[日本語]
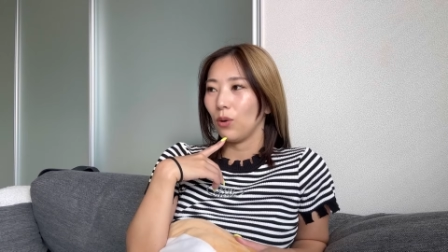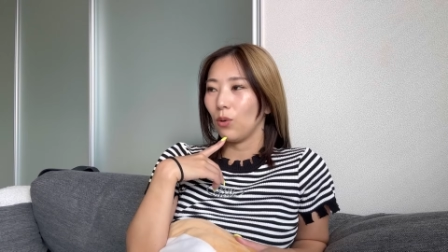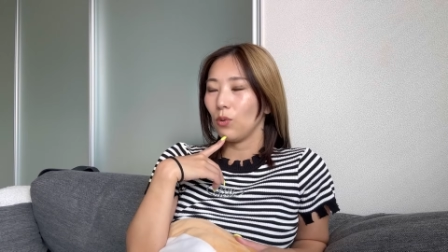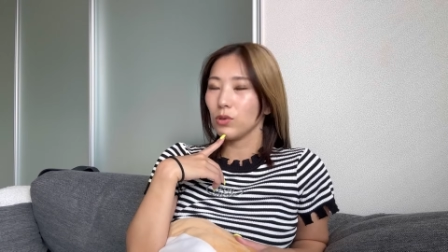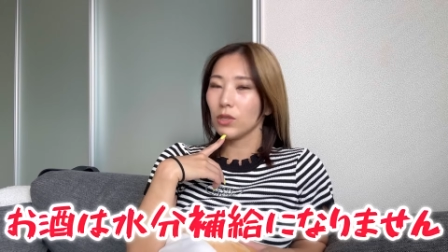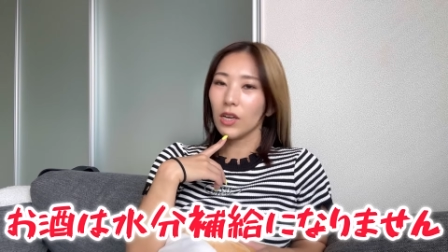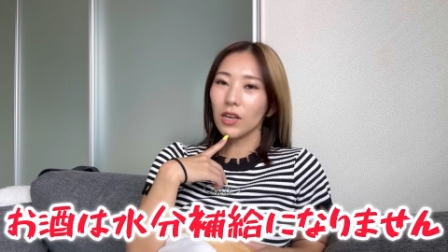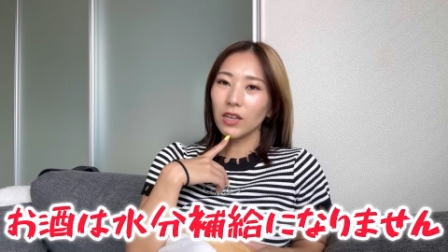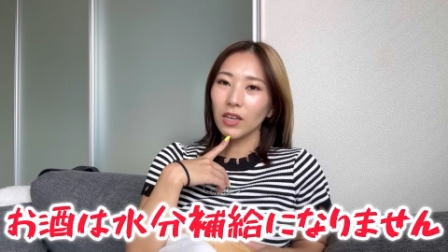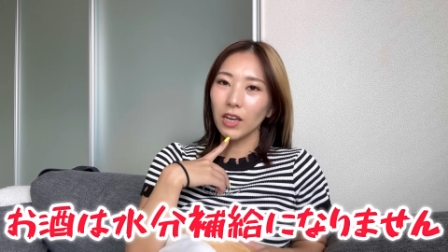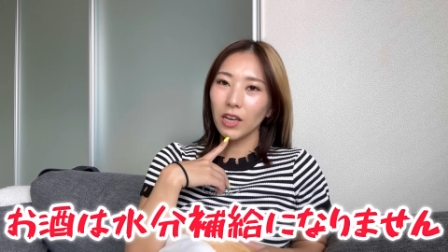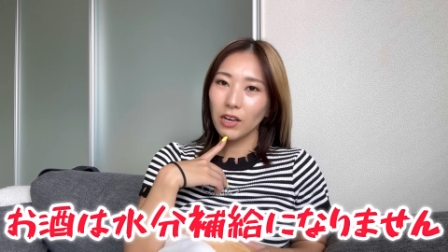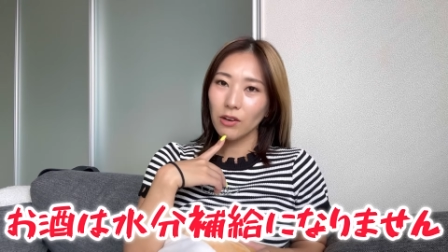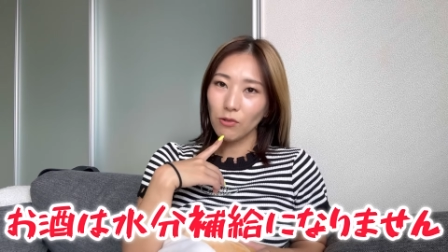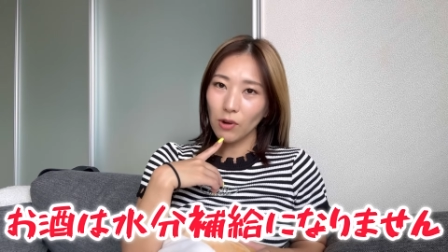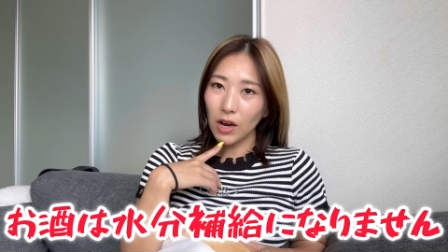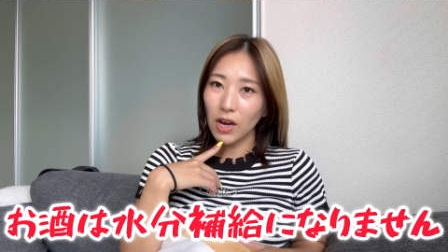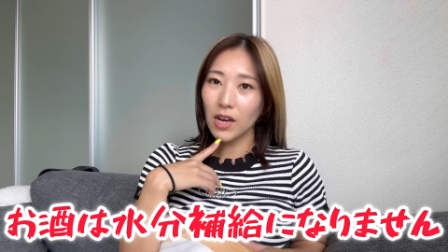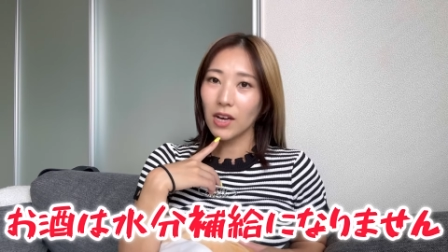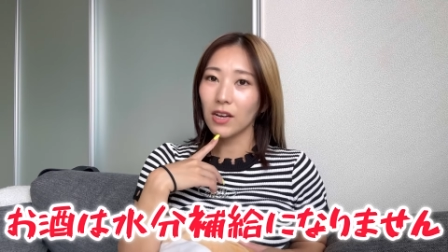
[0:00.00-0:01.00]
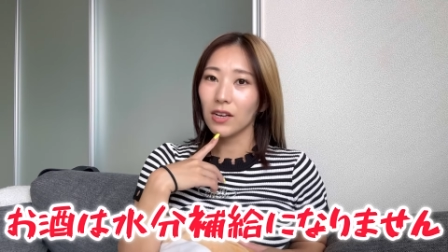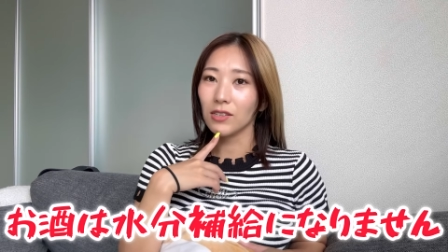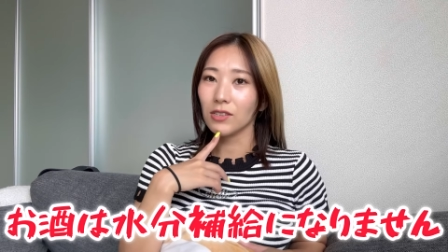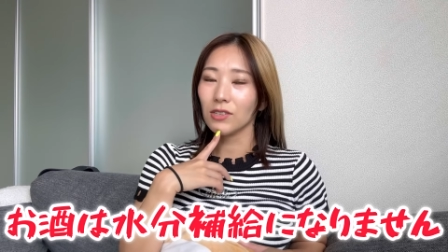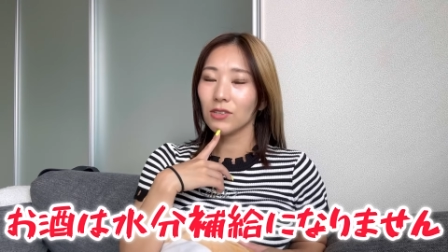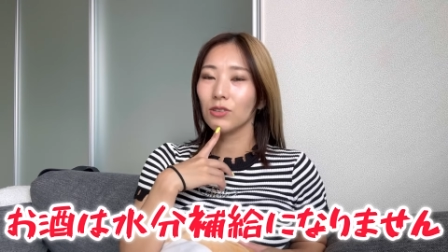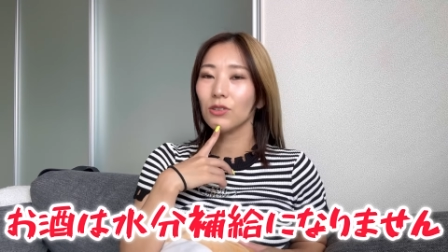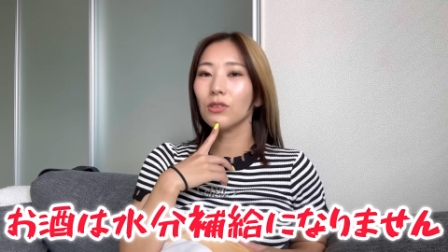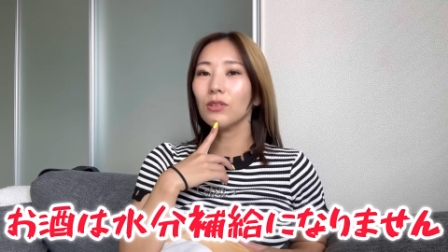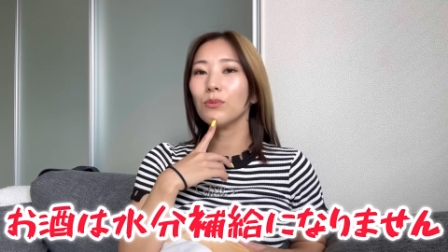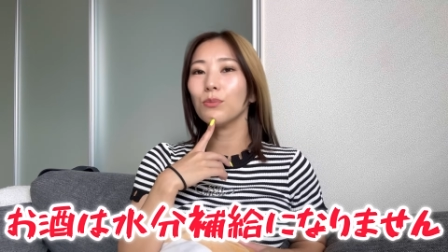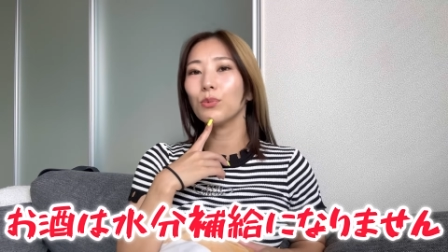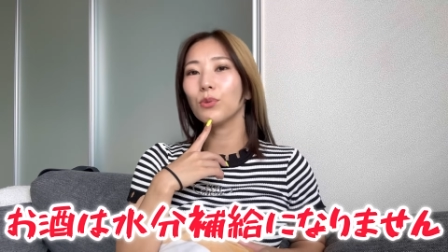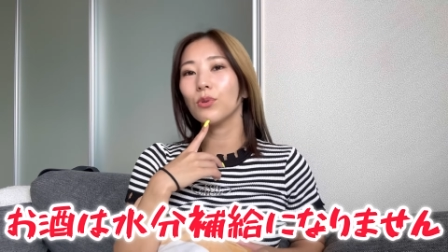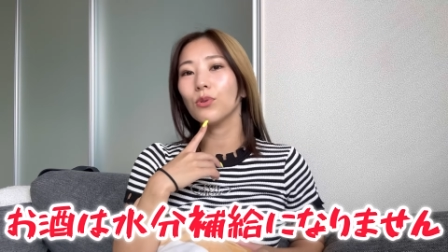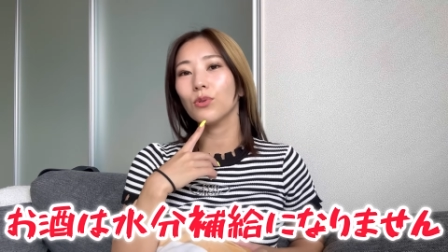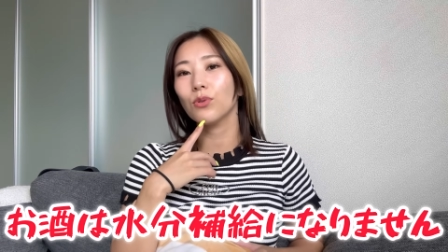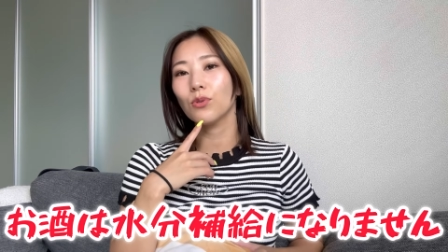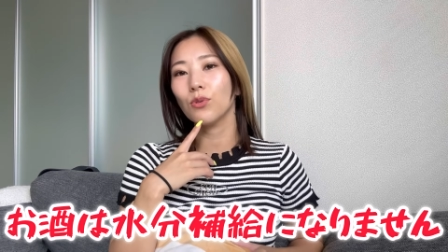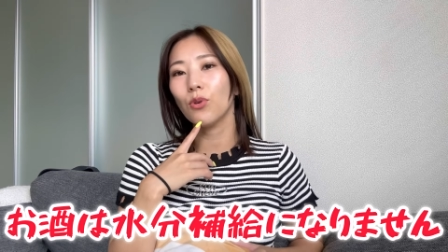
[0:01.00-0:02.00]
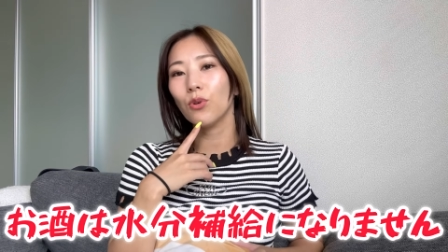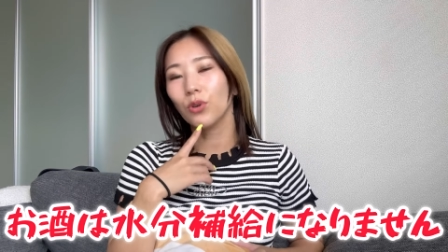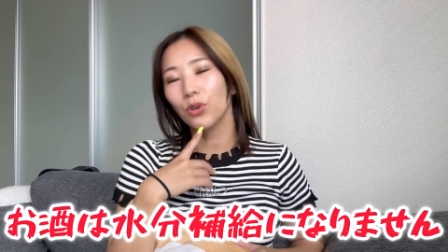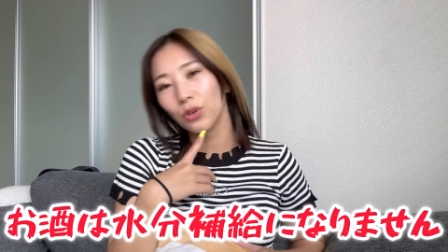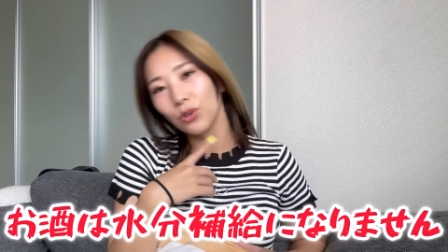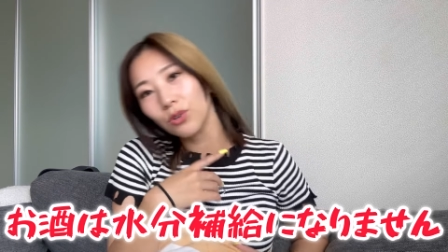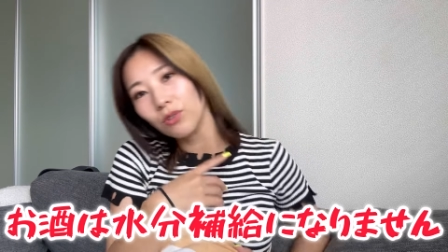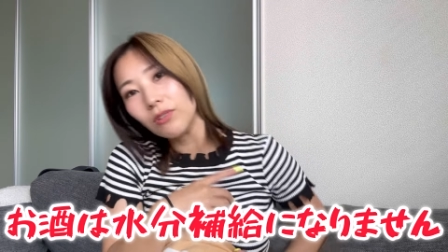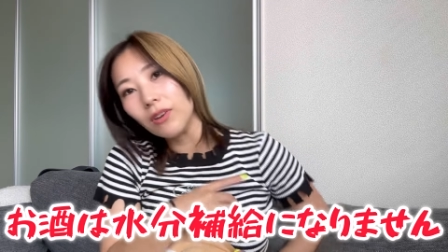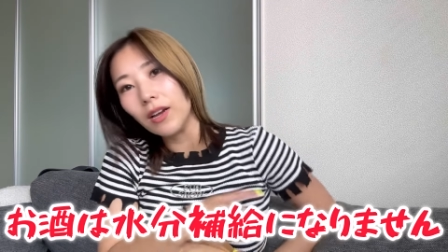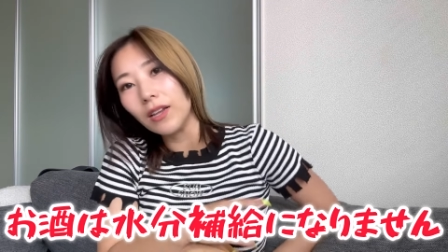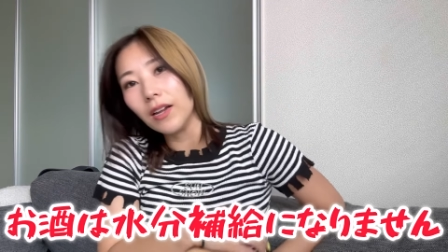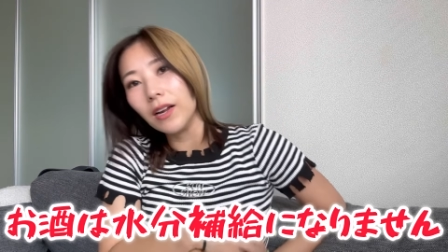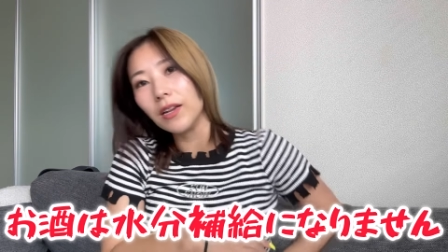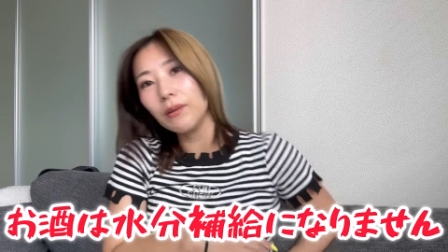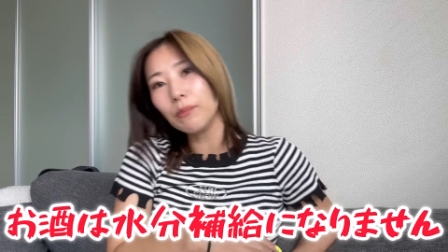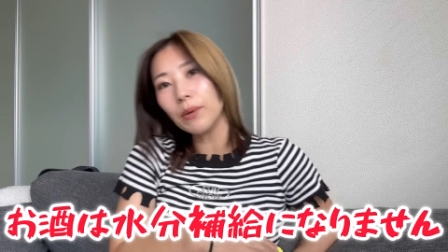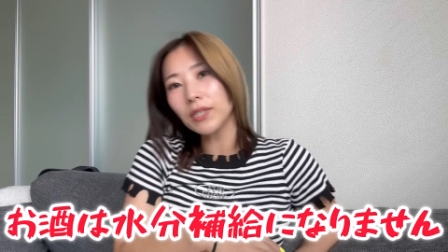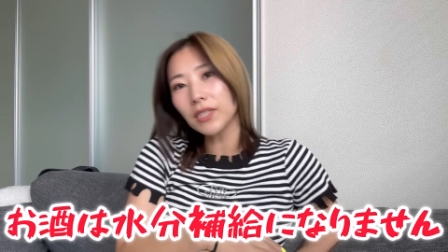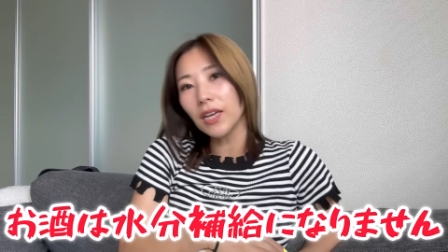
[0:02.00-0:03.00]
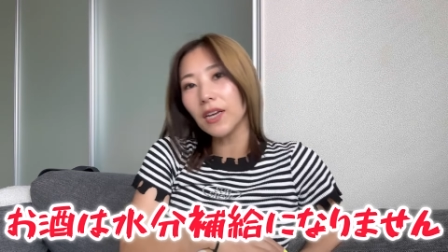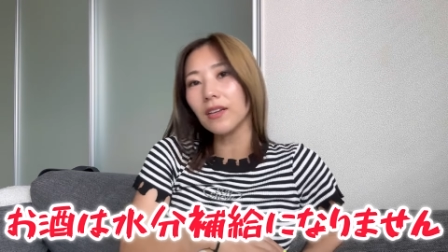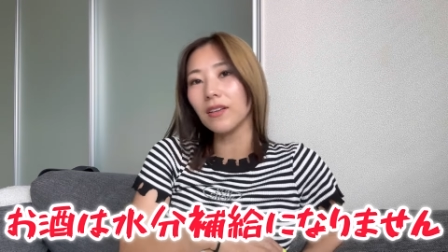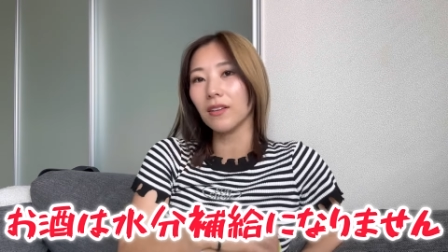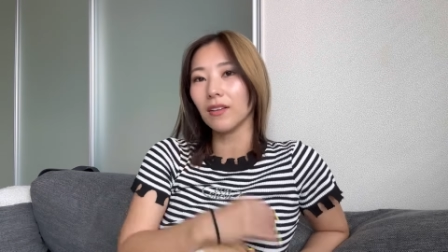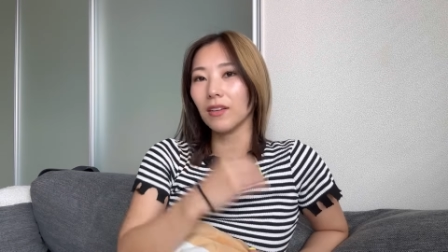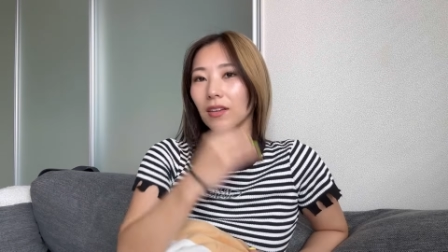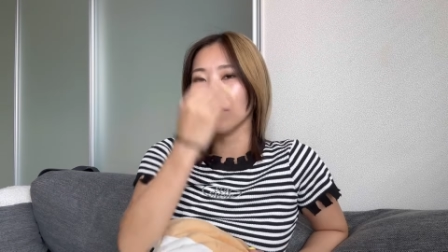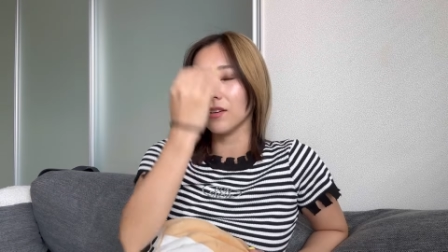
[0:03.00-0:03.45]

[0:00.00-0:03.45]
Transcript: お酒は水分補給にはなりませんっ